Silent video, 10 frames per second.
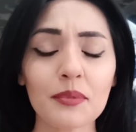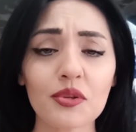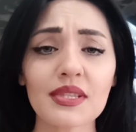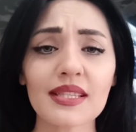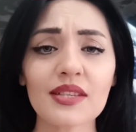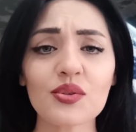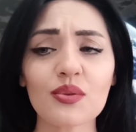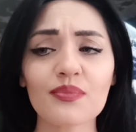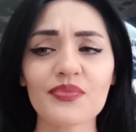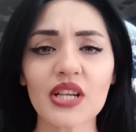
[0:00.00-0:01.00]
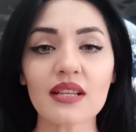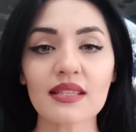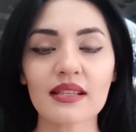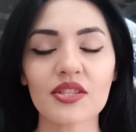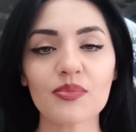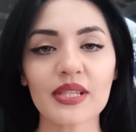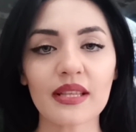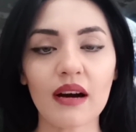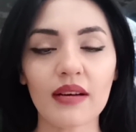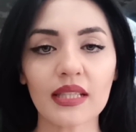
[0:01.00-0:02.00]
Bugün size çok can sıkıcı
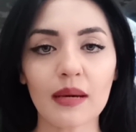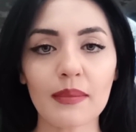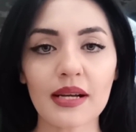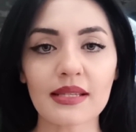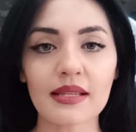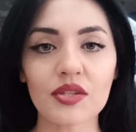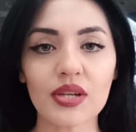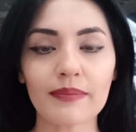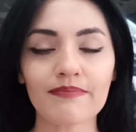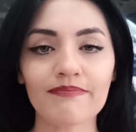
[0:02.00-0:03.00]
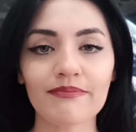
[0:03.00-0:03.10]
bir davadan bahsedeceğim.